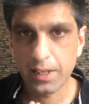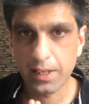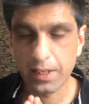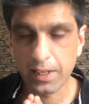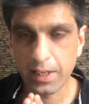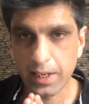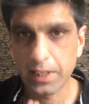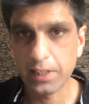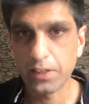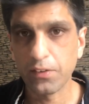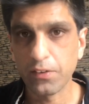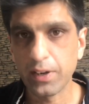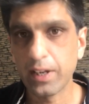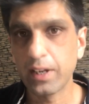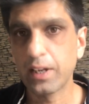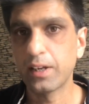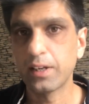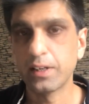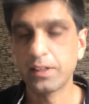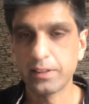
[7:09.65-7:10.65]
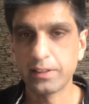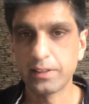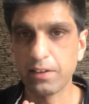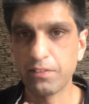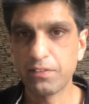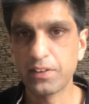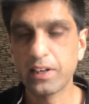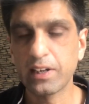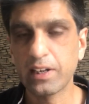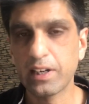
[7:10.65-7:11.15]
ये ड्रिंक
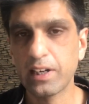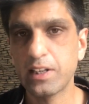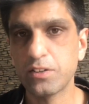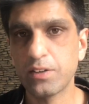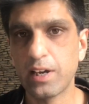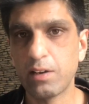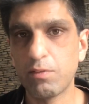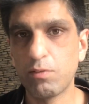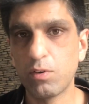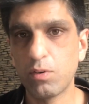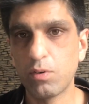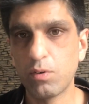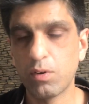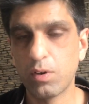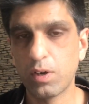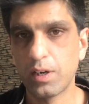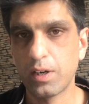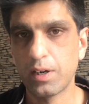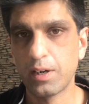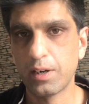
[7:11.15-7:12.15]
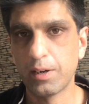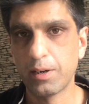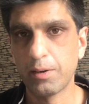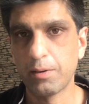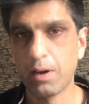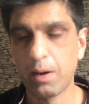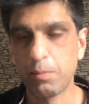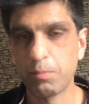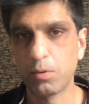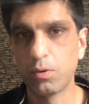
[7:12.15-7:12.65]
डेफिनेटली जो है वो
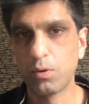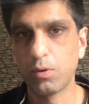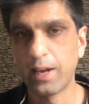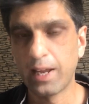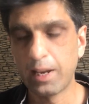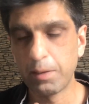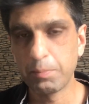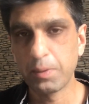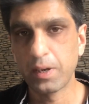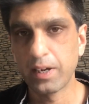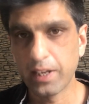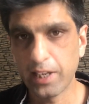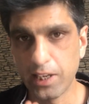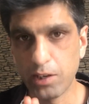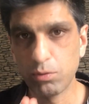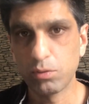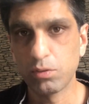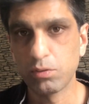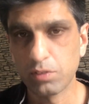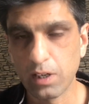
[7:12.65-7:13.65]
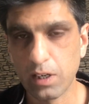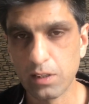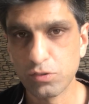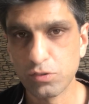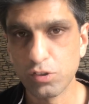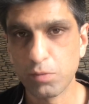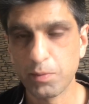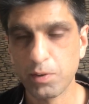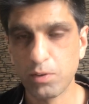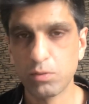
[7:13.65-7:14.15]
आपको हेल्प करेगी उन खास
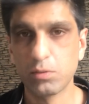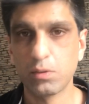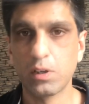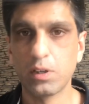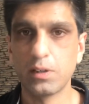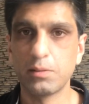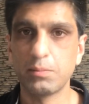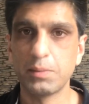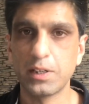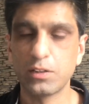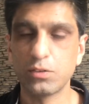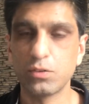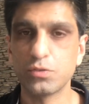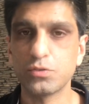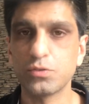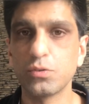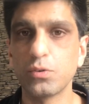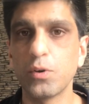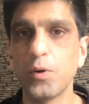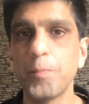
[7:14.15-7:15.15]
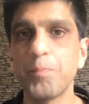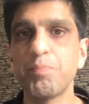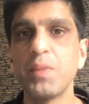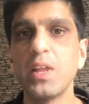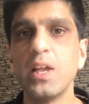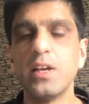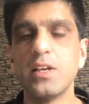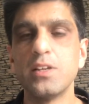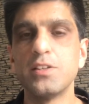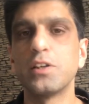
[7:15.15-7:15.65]
तौर पे उन मेरे दोस्तों को
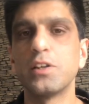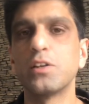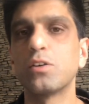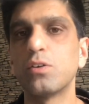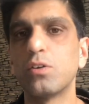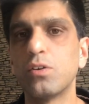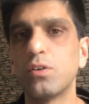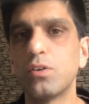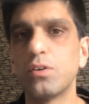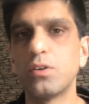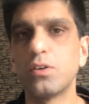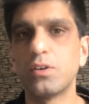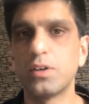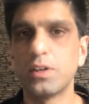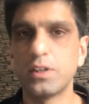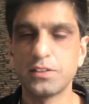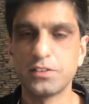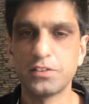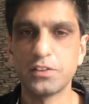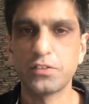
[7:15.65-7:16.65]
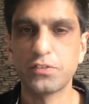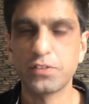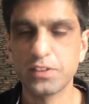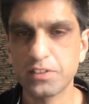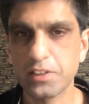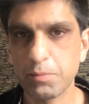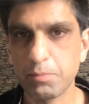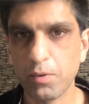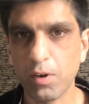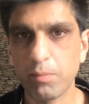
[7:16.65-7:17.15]
जिनको
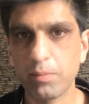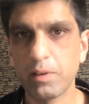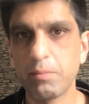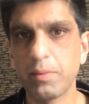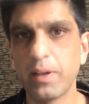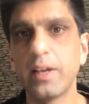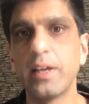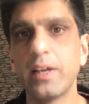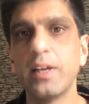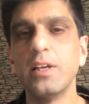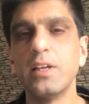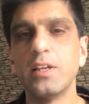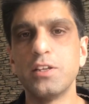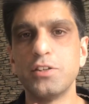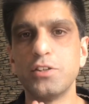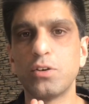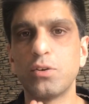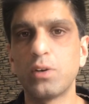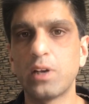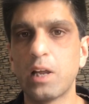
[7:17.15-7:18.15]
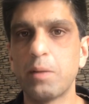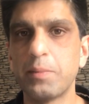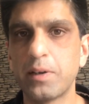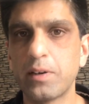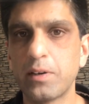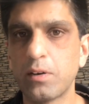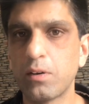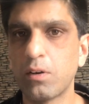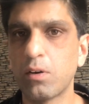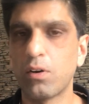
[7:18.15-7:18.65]
सिट्रस से प्रॉब्लम है जो
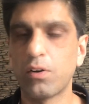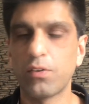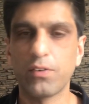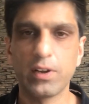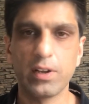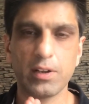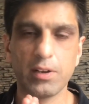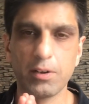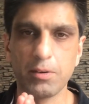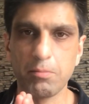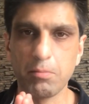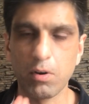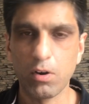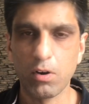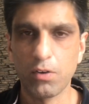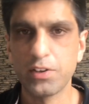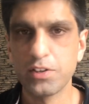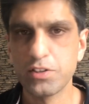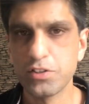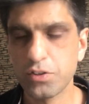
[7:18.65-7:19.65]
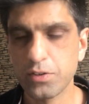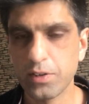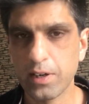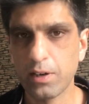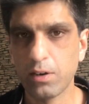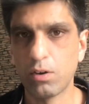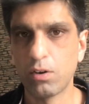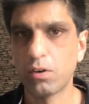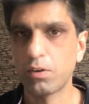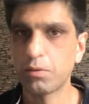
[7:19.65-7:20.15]
लेमन और ऑरेंज जो
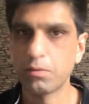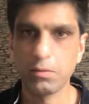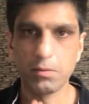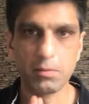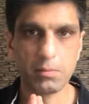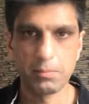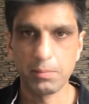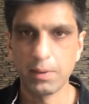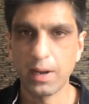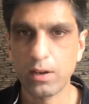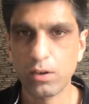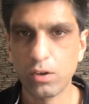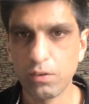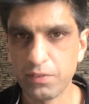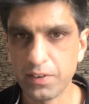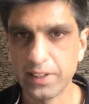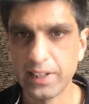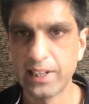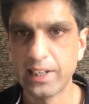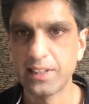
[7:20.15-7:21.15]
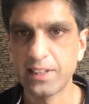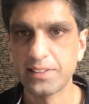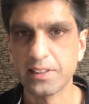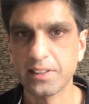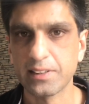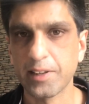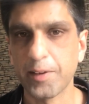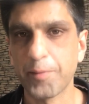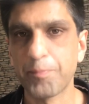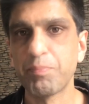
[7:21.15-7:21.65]
है और ब्लैक कॉफ़ी नहीं ले
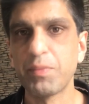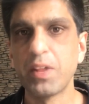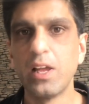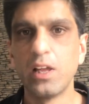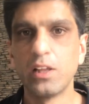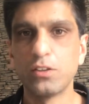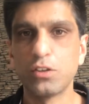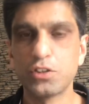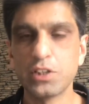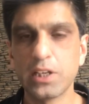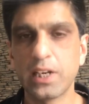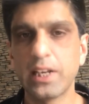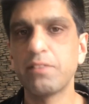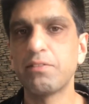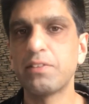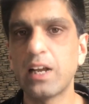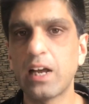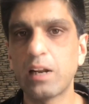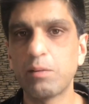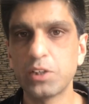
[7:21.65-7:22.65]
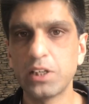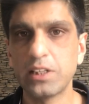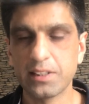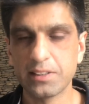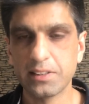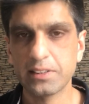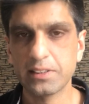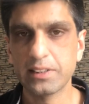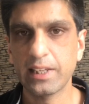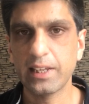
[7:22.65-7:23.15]
सकते तो चलें फ़िलहाल मुझे
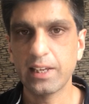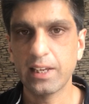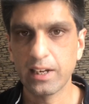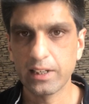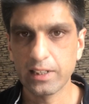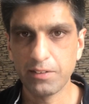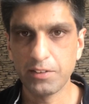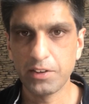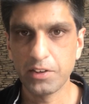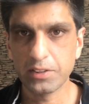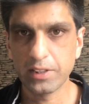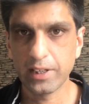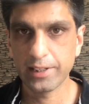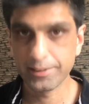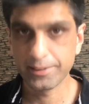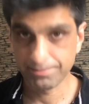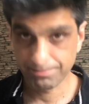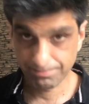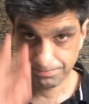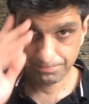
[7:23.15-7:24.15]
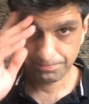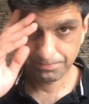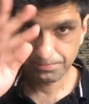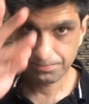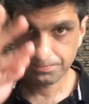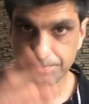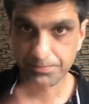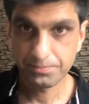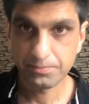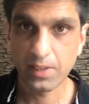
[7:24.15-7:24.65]
इजाज़त दें अगली वीडियो तक
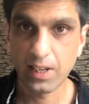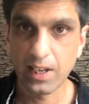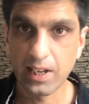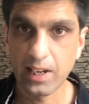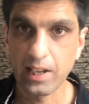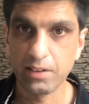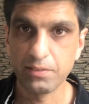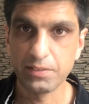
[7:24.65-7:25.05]
अल्लाह